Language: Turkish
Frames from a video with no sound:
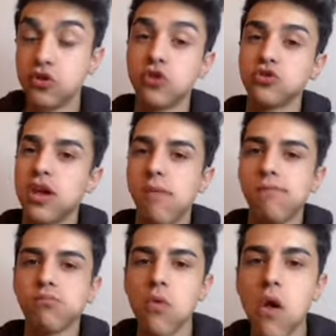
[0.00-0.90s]
Çok güzel.
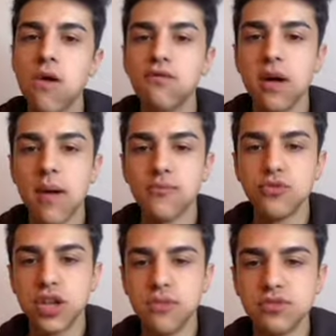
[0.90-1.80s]
Ve
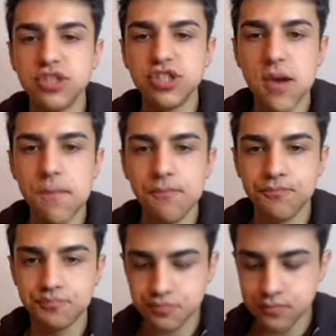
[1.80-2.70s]
ben hep şunu yiyeceğim.
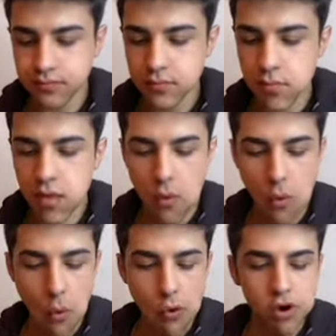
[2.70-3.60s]

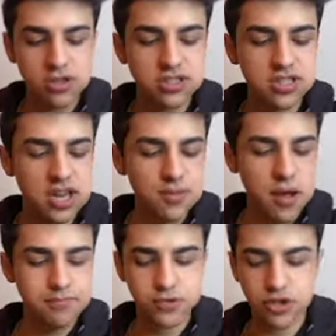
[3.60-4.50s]
Oo kızlarım
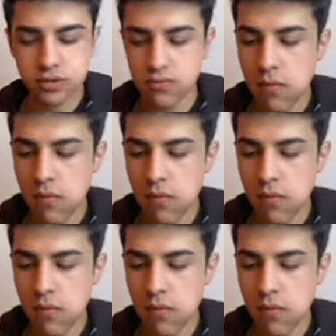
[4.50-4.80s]
yapmış.